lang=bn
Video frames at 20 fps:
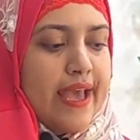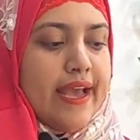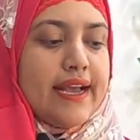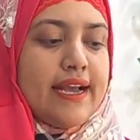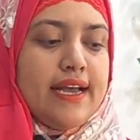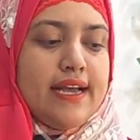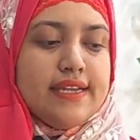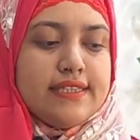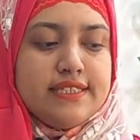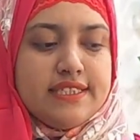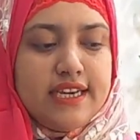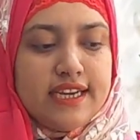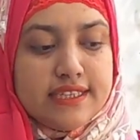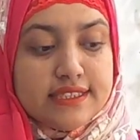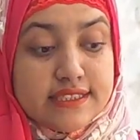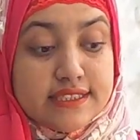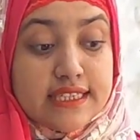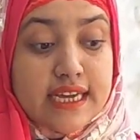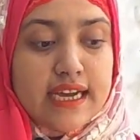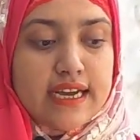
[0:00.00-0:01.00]
এক
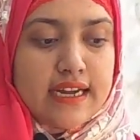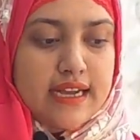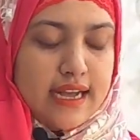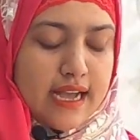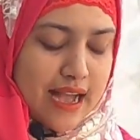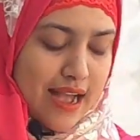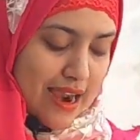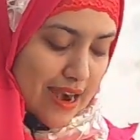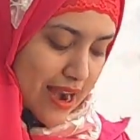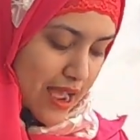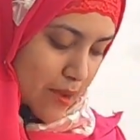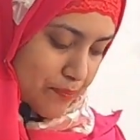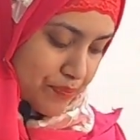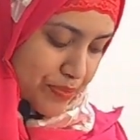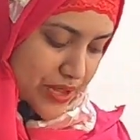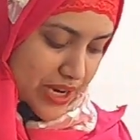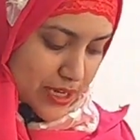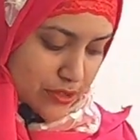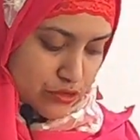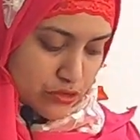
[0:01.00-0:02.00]
হাজার টাকা আর
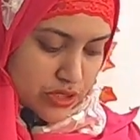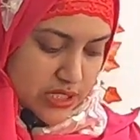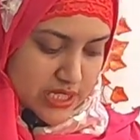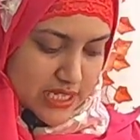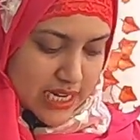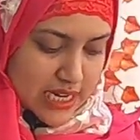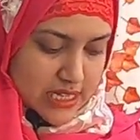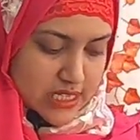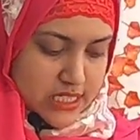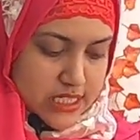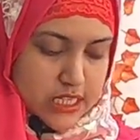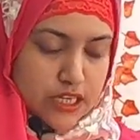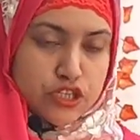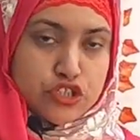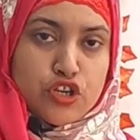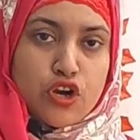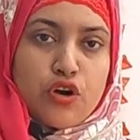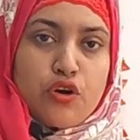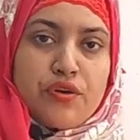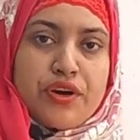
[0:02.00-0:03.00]
আপনারা যদি টার্সেল
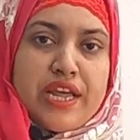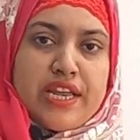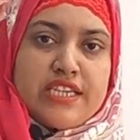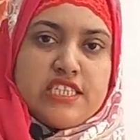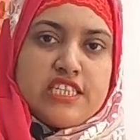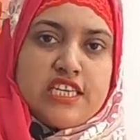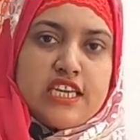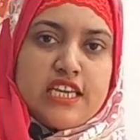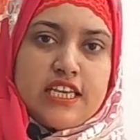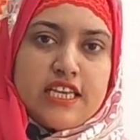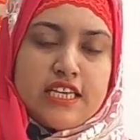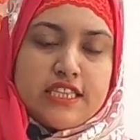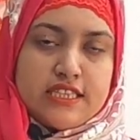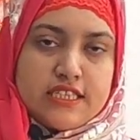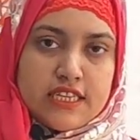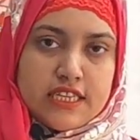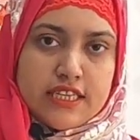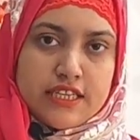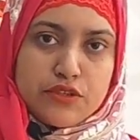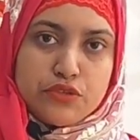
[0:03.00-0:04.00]
সহ নেন সেই
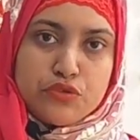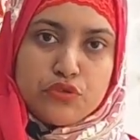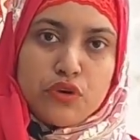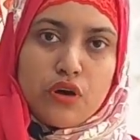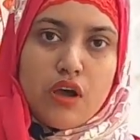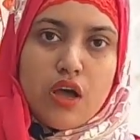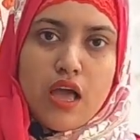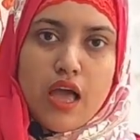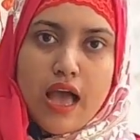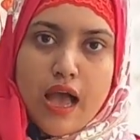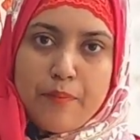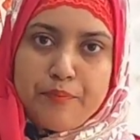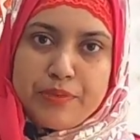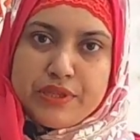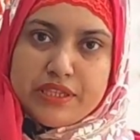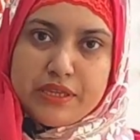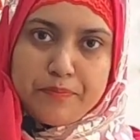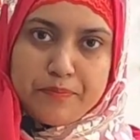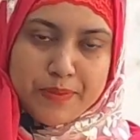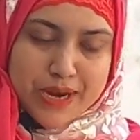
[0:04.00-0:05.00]
ক্ষেত্রে কিন্তু
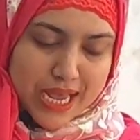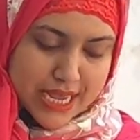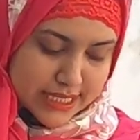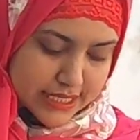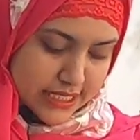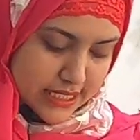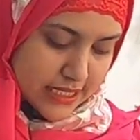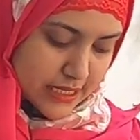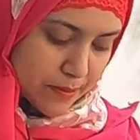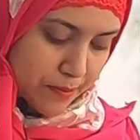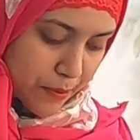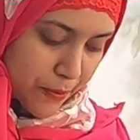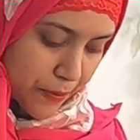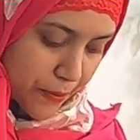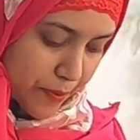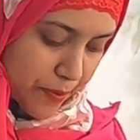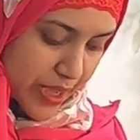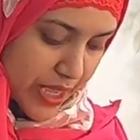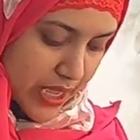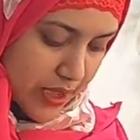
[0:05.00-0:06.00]
আপনাদের প্রাইসটা
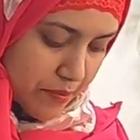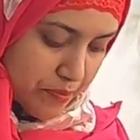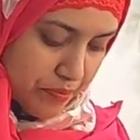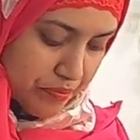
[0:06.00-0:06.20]
পড়বে